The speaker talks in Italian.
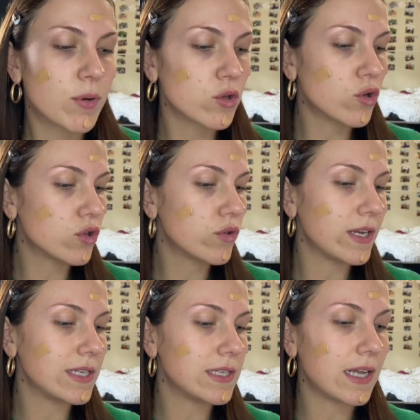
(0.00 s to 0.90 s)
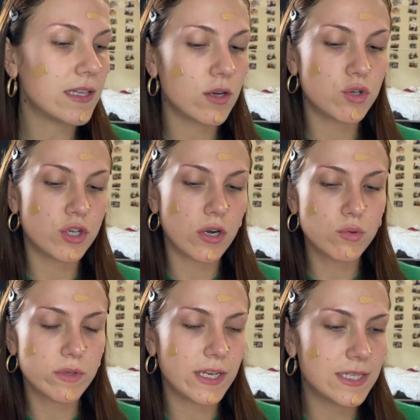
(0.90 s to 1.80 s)
prodotto in estate riuscirò
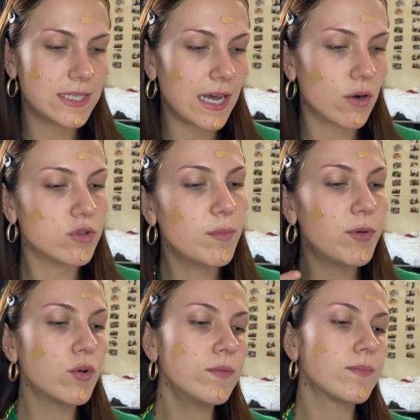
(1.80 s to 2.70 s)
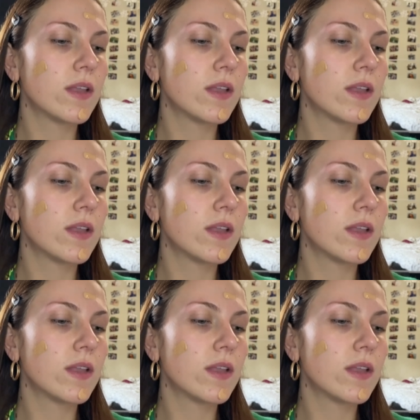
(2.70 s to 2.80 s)
ad utilizzarlo di più.